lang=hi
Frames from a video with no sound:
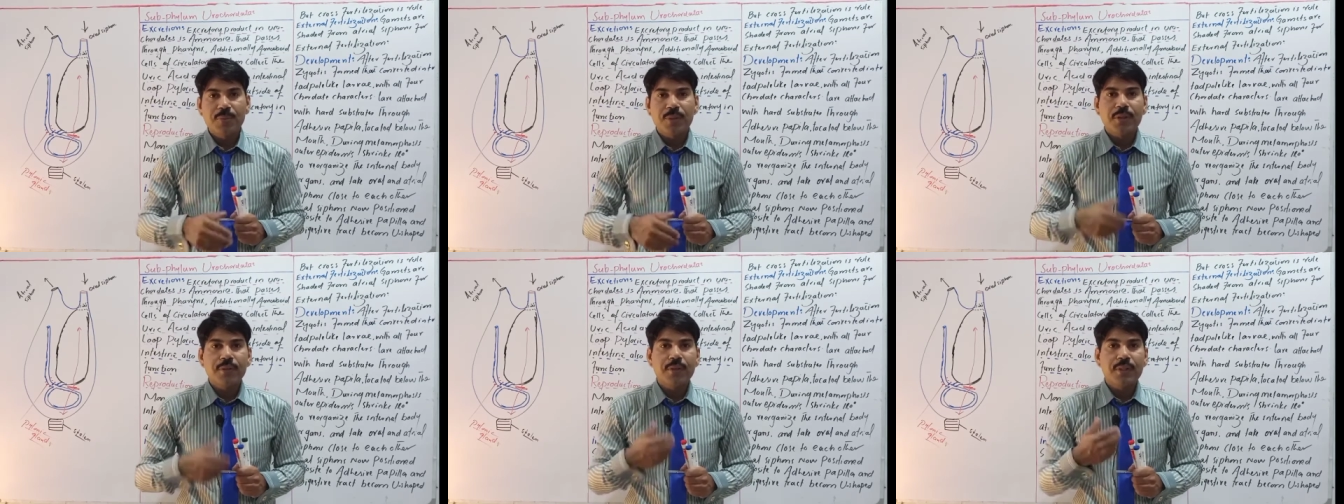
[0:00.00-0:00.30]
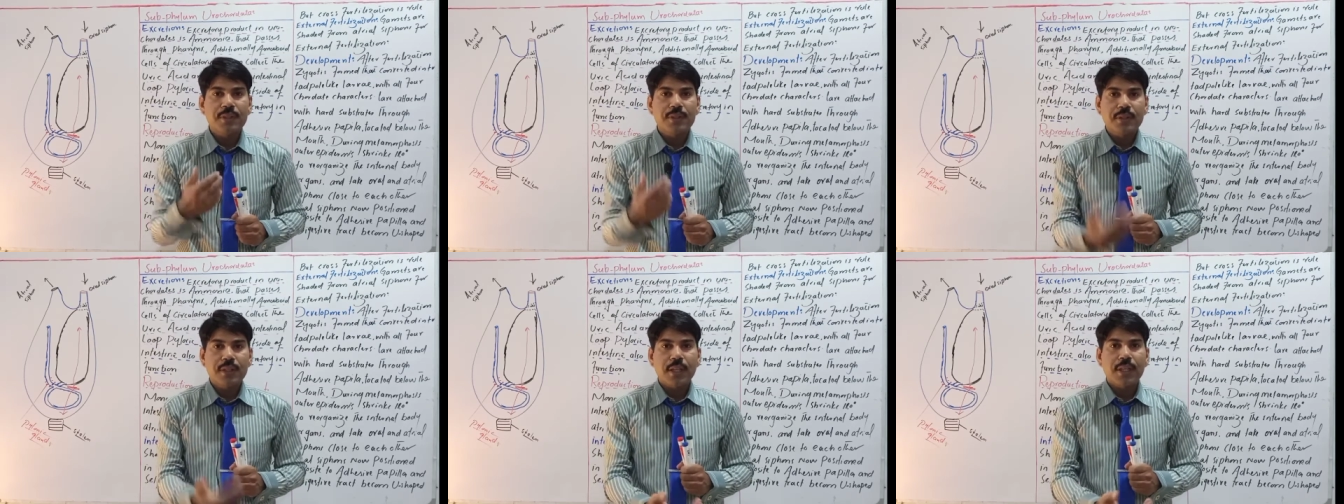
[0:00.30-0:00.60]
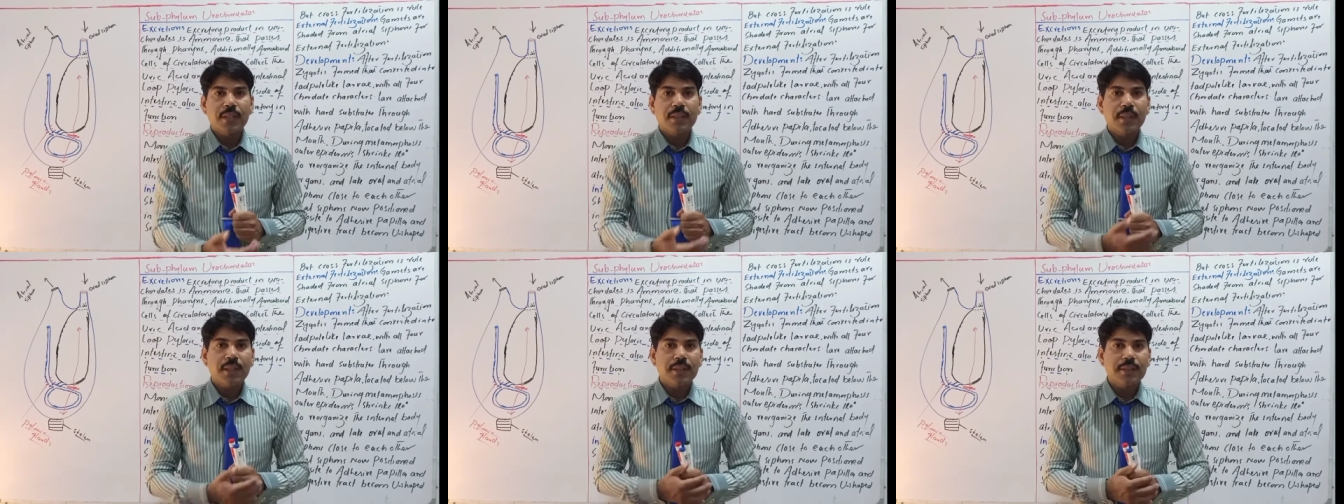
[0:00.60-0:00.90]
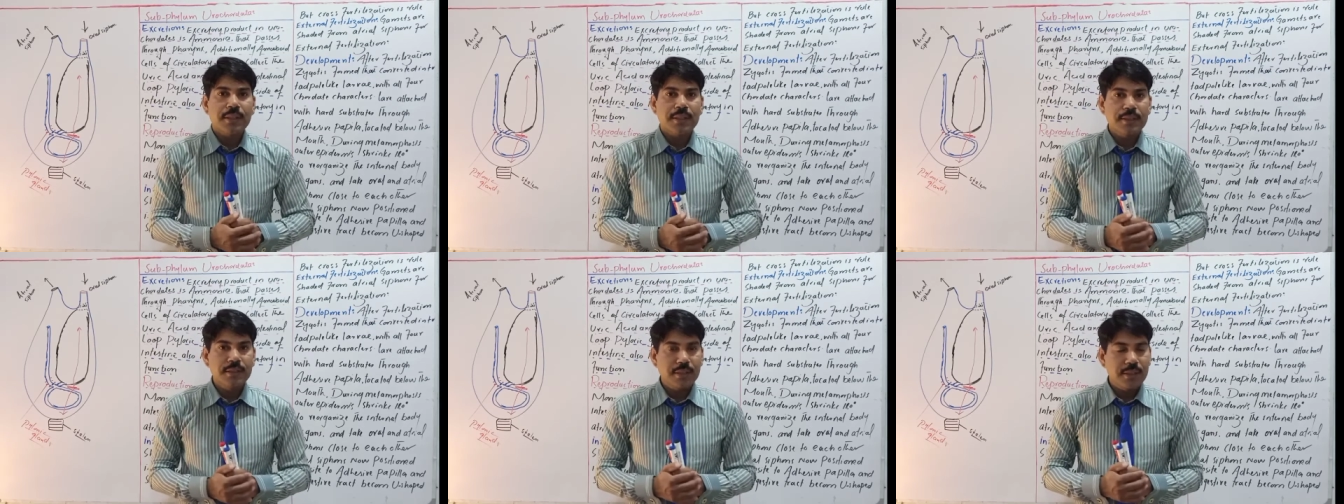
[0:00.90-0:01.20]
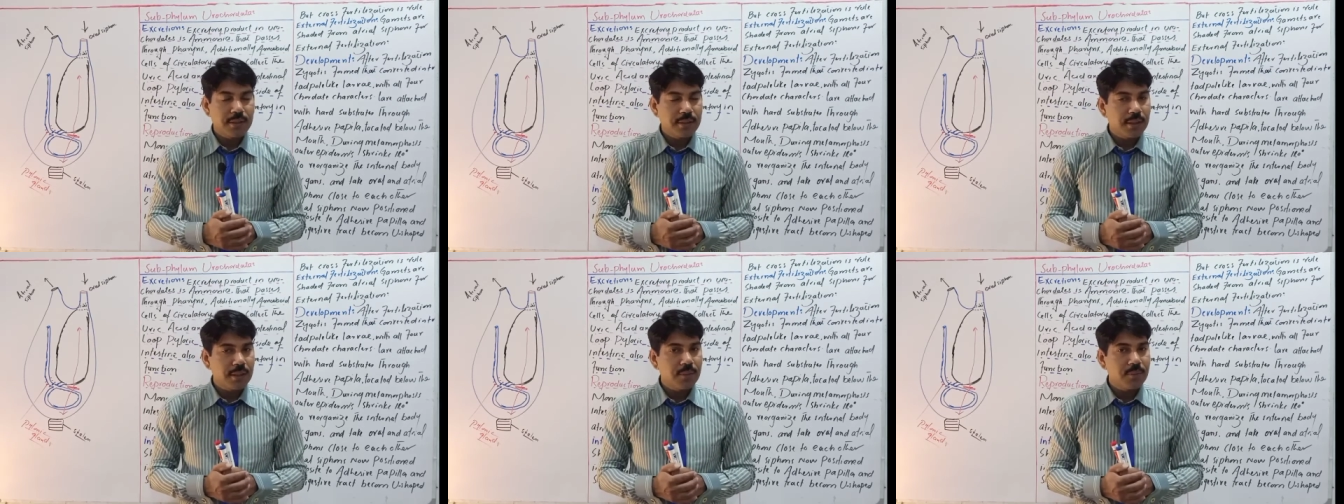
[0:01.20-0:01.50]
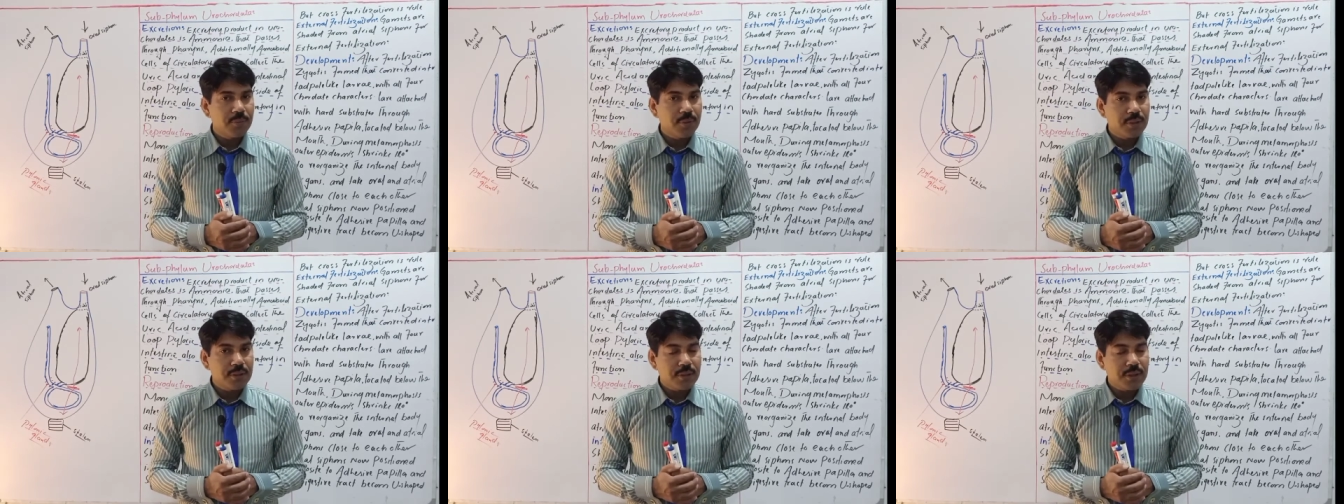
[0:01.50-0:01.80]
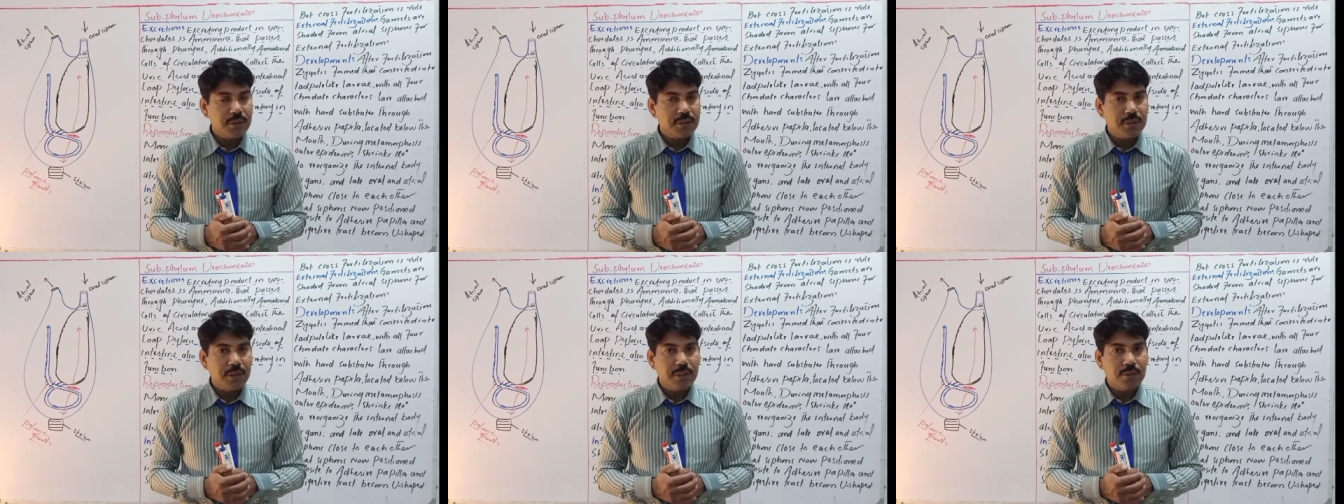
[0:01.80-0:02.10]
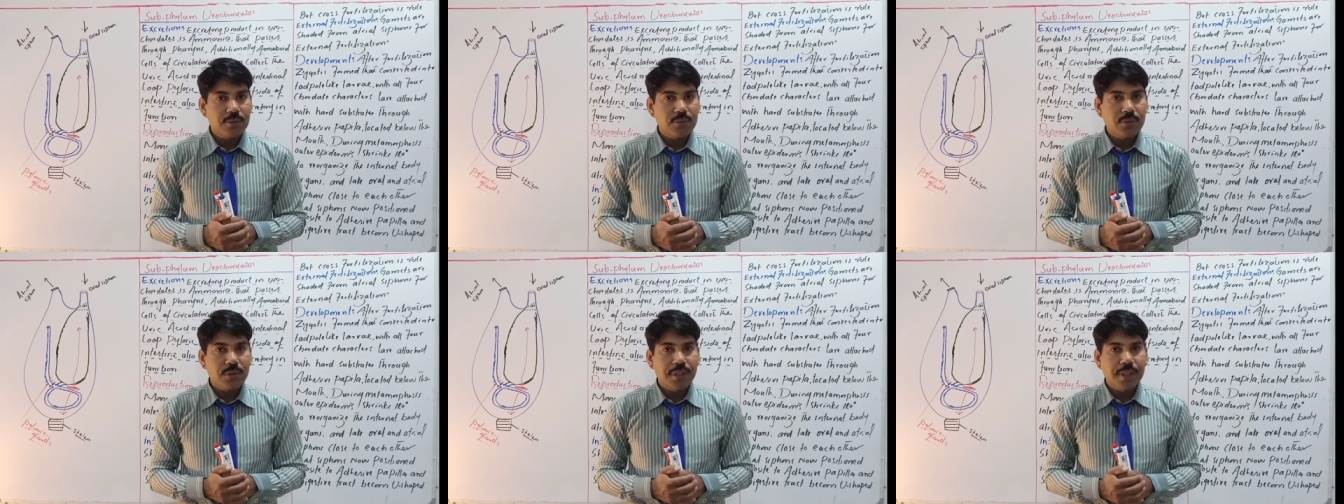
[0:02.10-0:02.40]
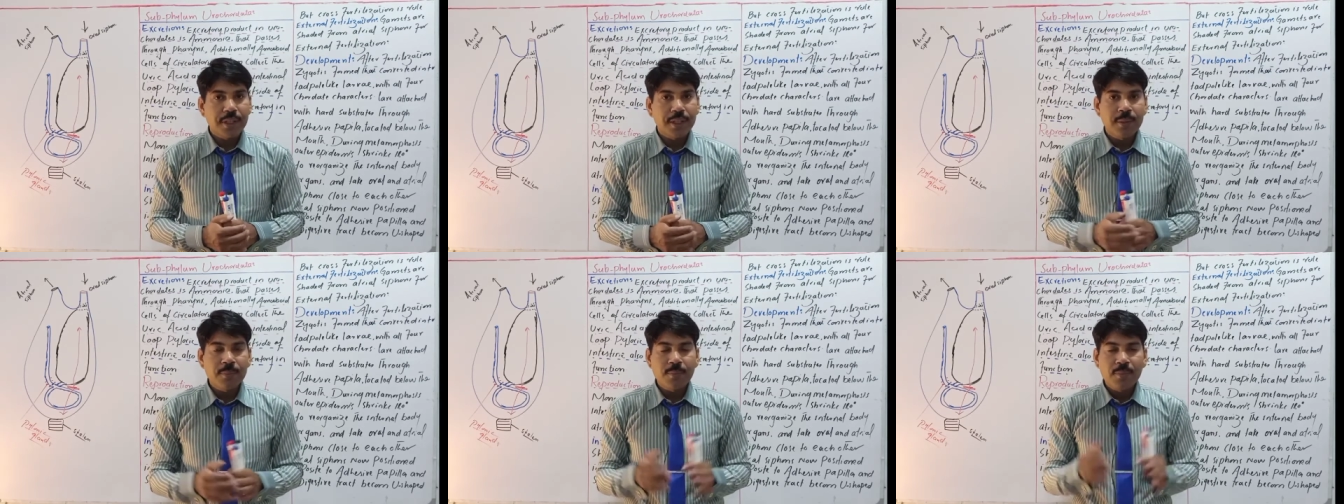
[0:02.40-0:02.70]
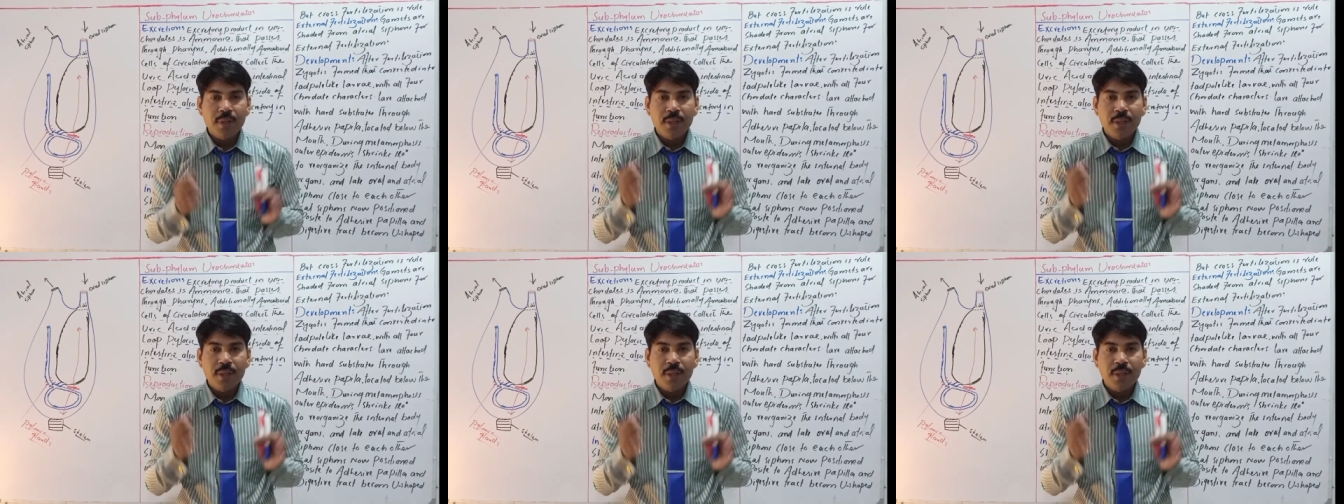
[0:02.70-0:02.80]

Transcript: प्रीवियस कई लेक्चर्स के अंदर हम डिस्कस कर चुके हैं